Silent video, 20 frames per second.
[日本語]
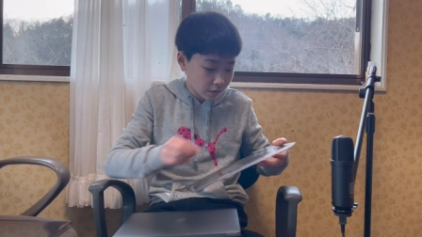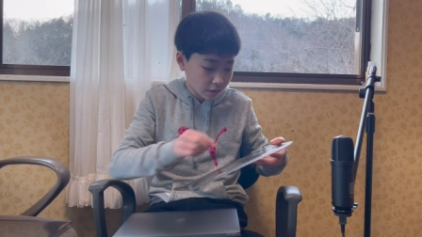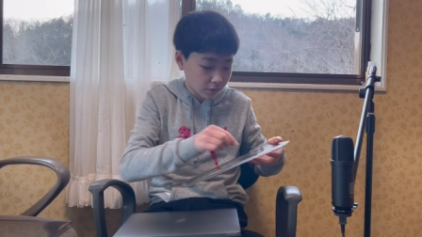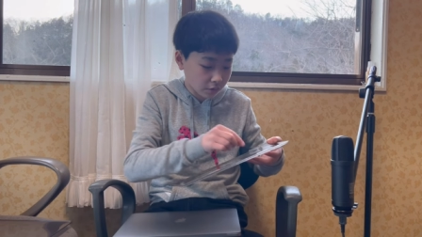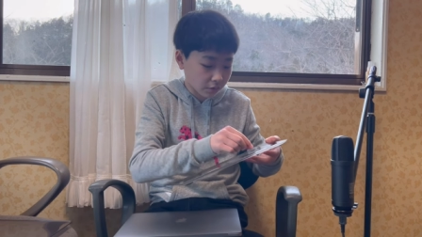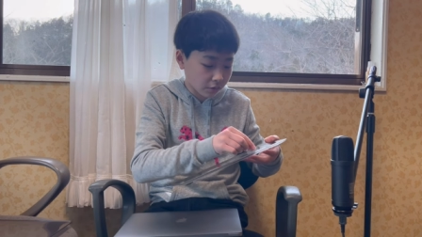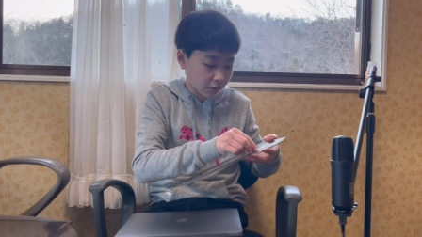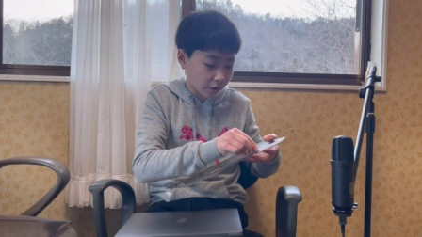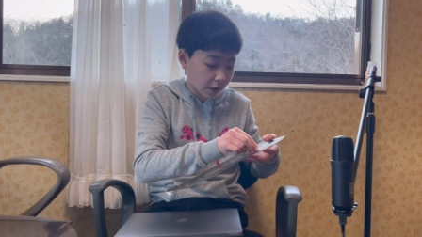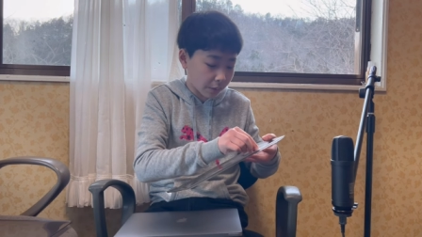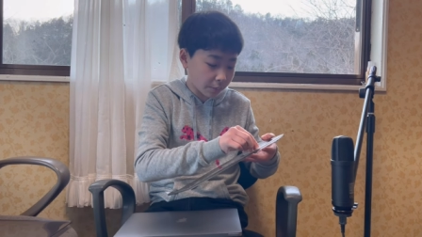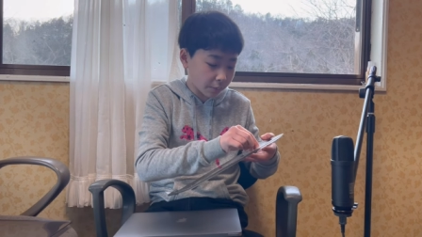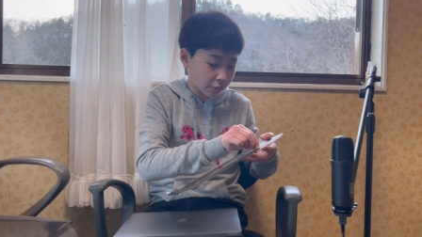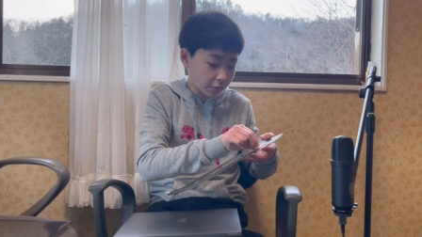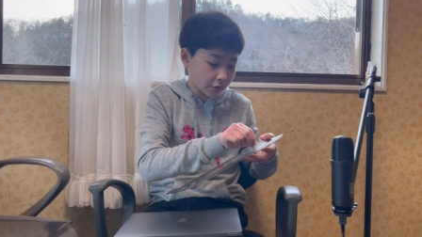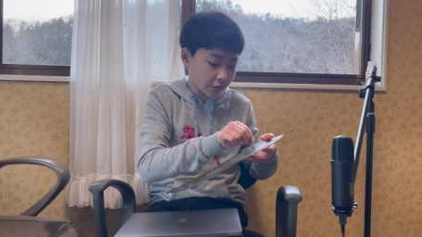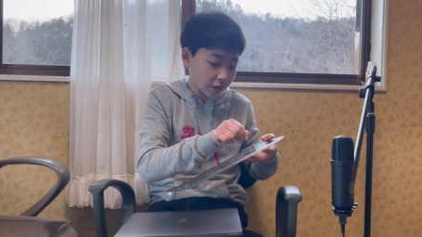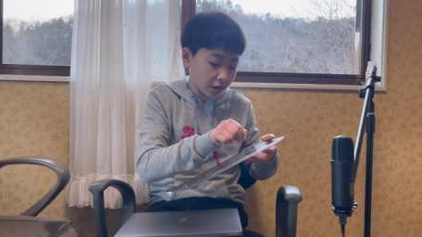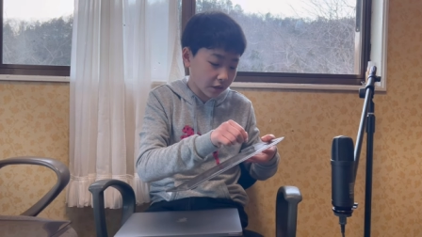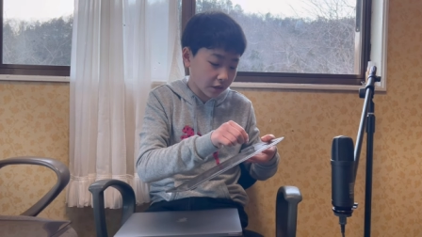こういう
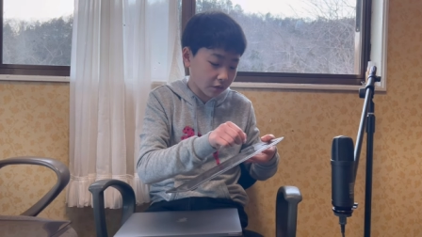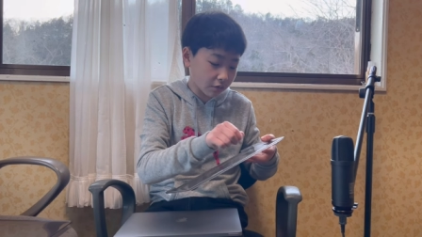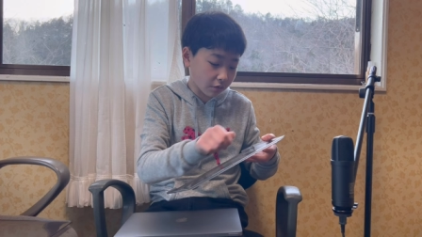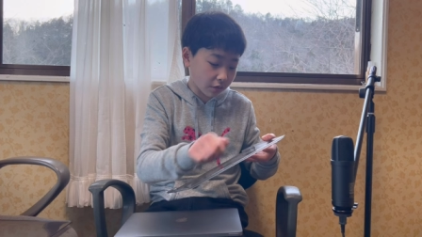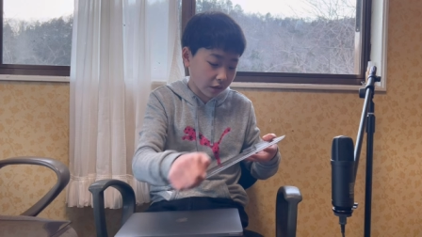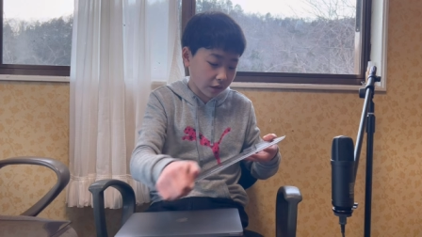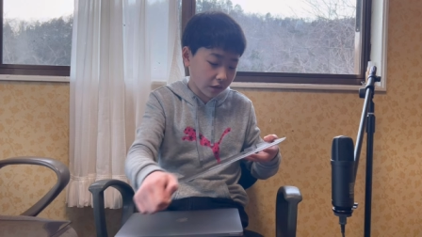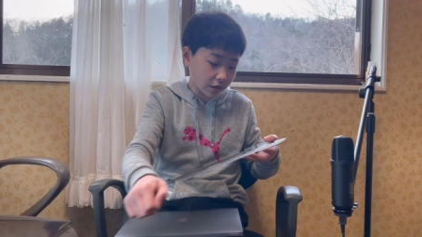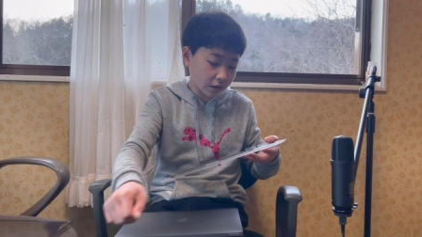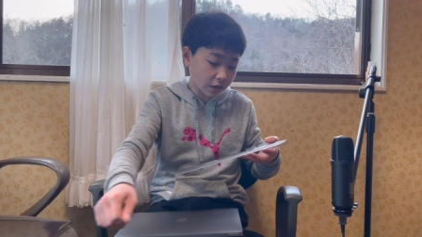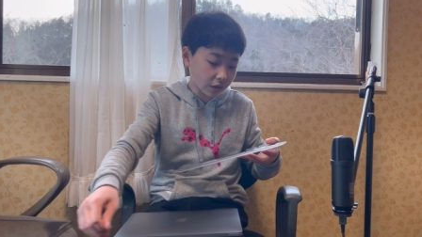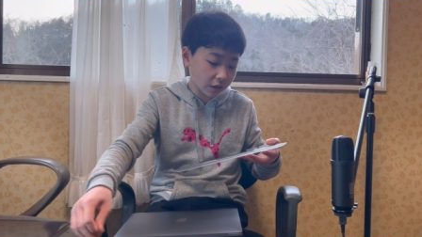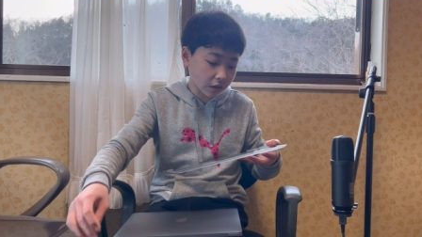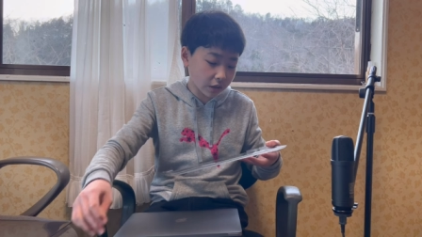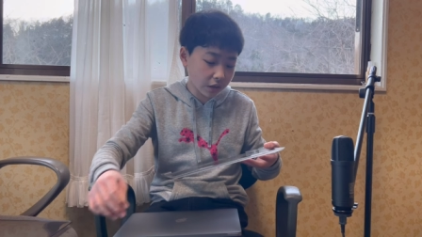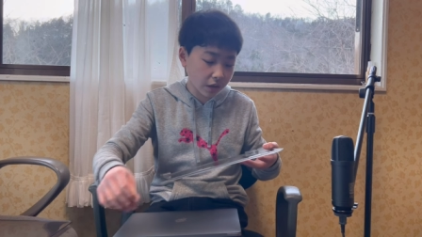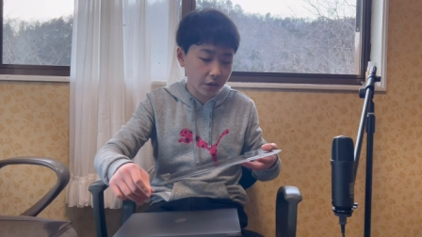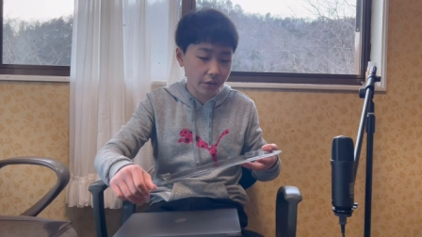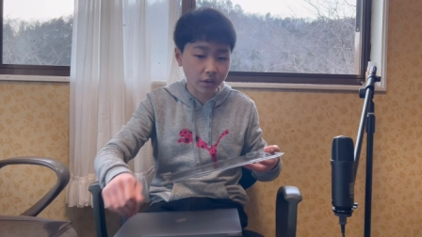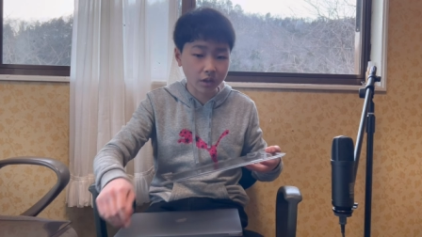Apple 製品とかだいたい機
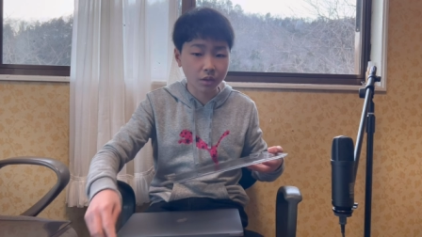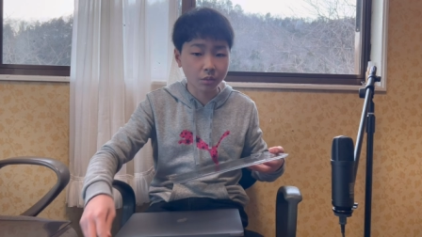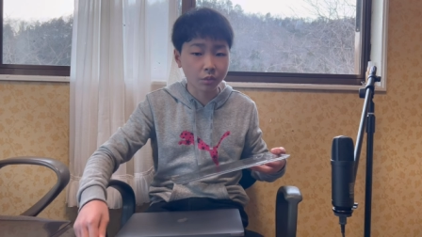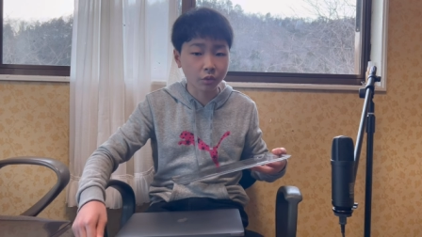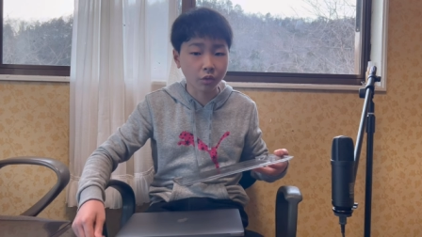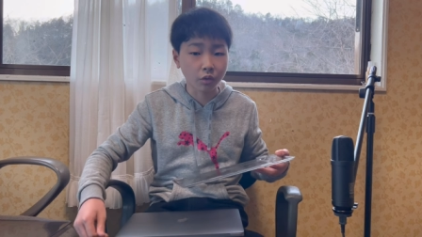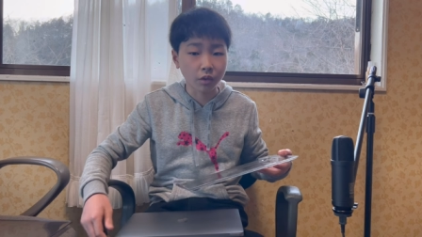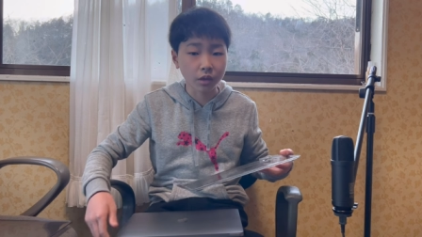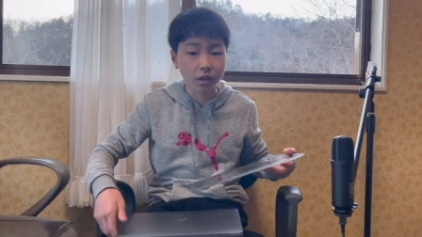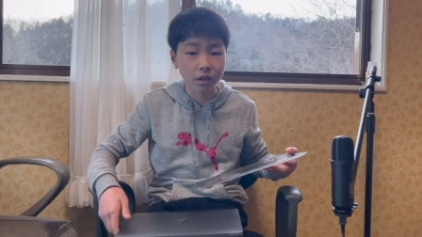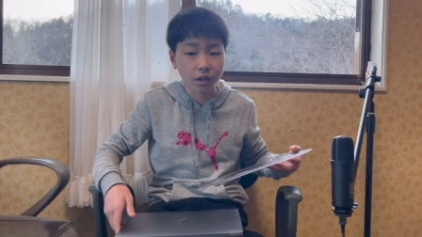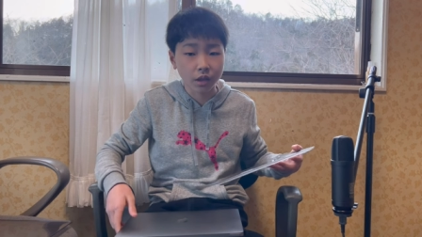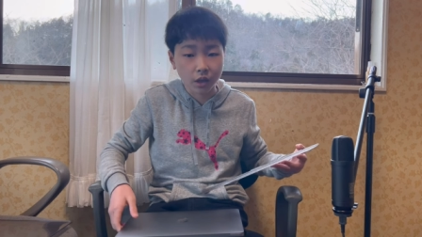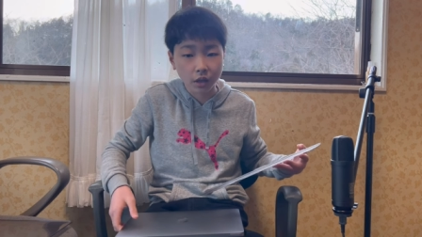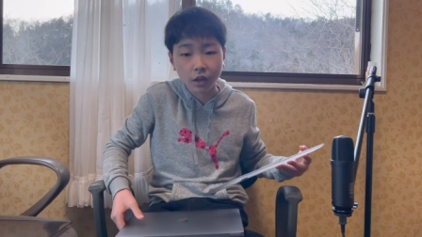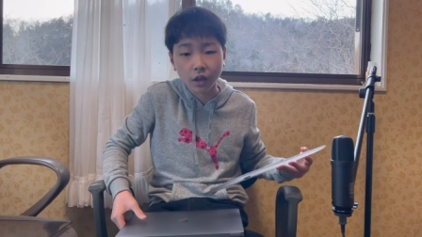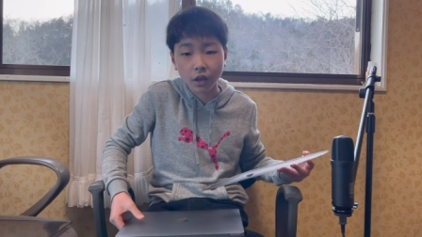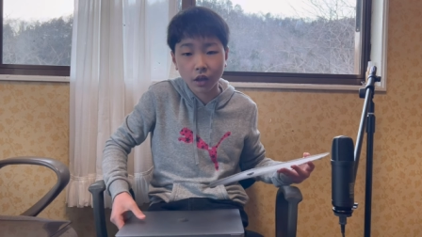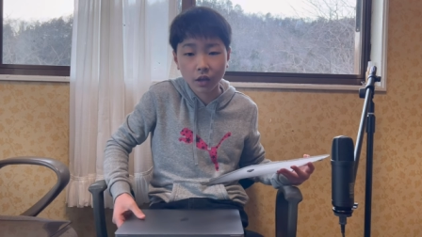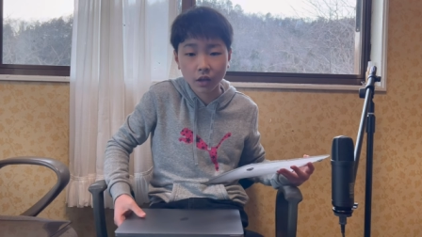械は全部壊すんなんで、
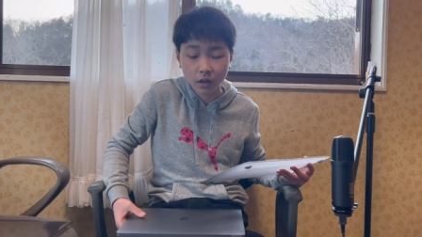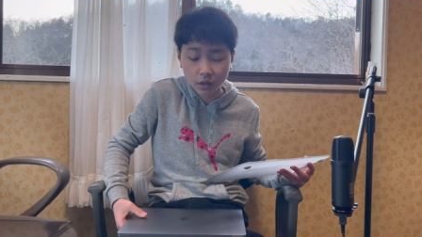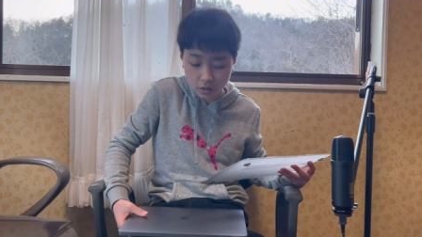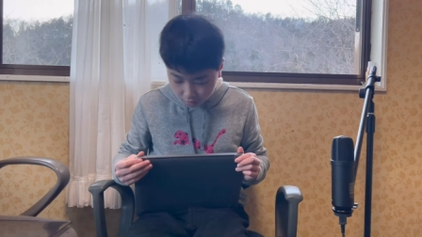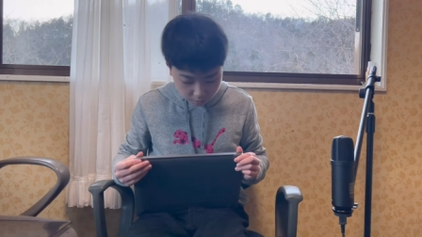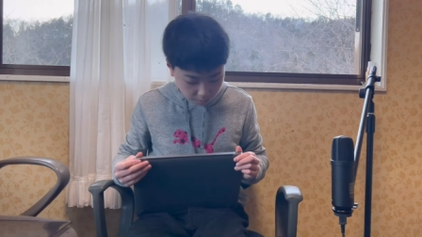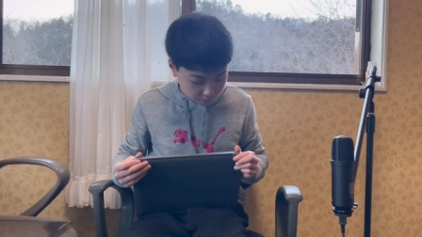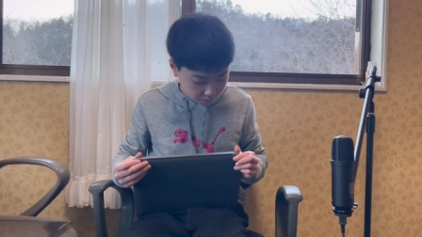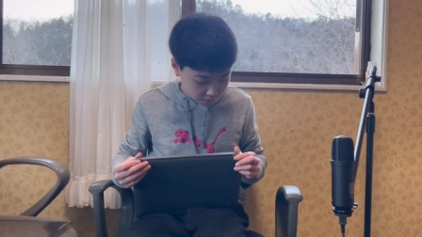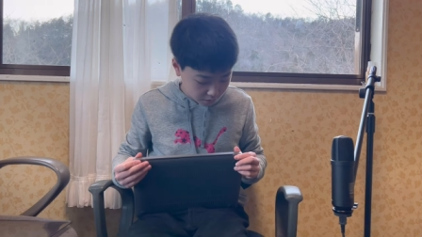マ